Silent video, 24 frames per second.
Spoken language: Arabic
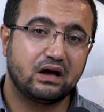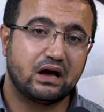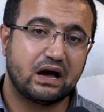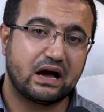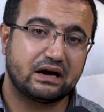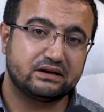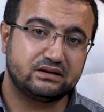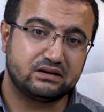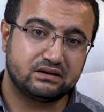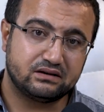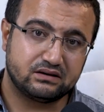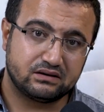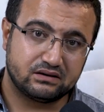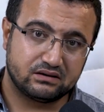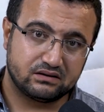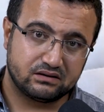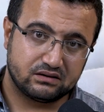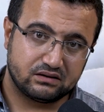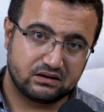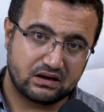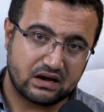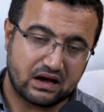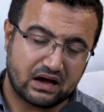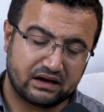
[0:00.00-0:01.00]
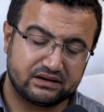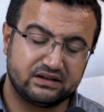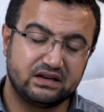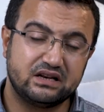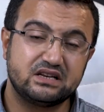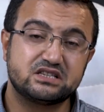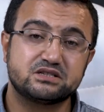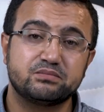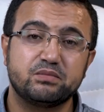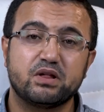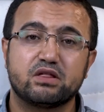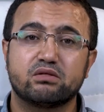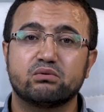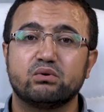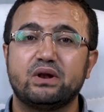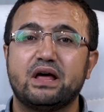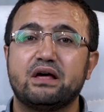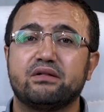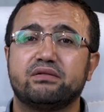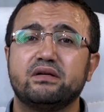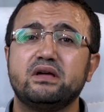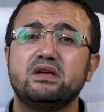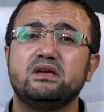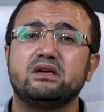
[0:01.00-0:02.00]
عن عن الاسم
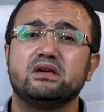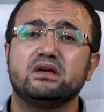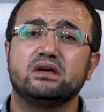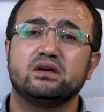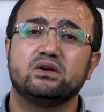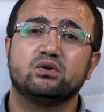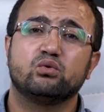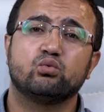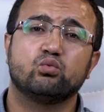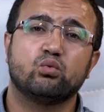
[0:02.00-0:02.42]
الثلاثي